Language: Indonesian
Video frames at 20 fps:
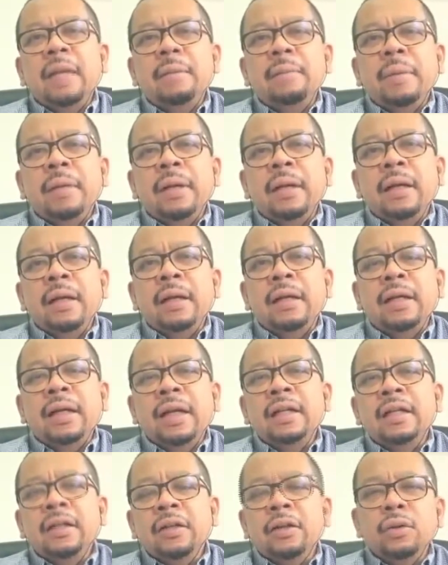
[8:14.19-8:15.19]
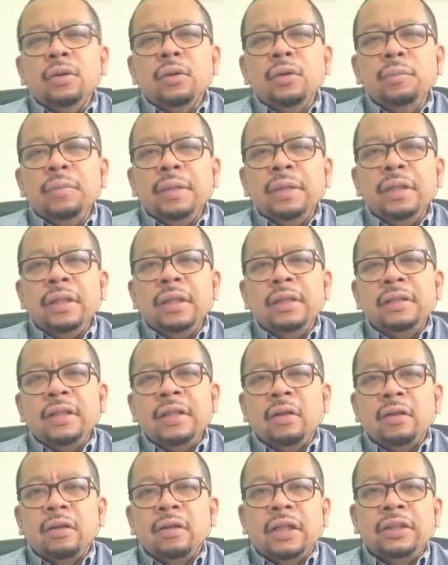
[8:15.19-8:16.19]
dilabel dengan
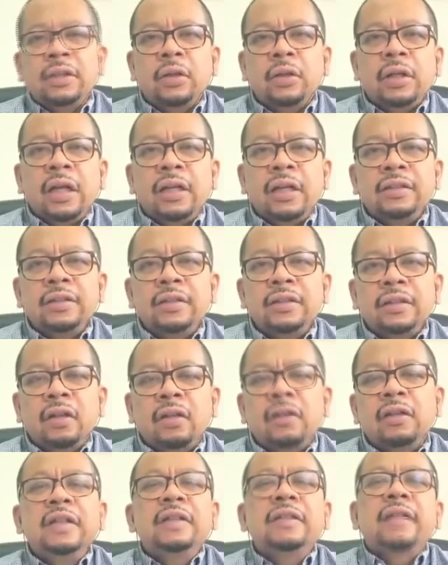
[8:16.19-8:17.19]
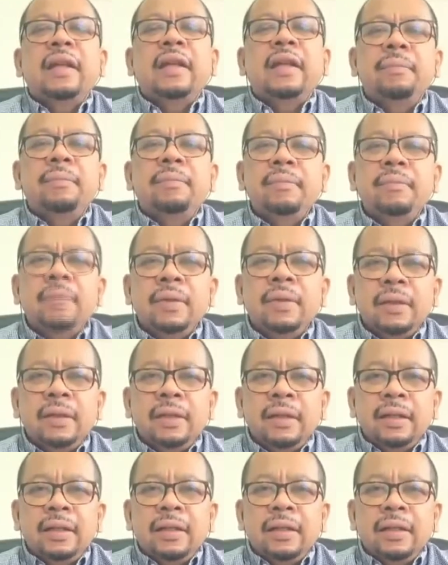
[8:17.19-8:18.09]
dikotomi calon nasionalis, calon Islam.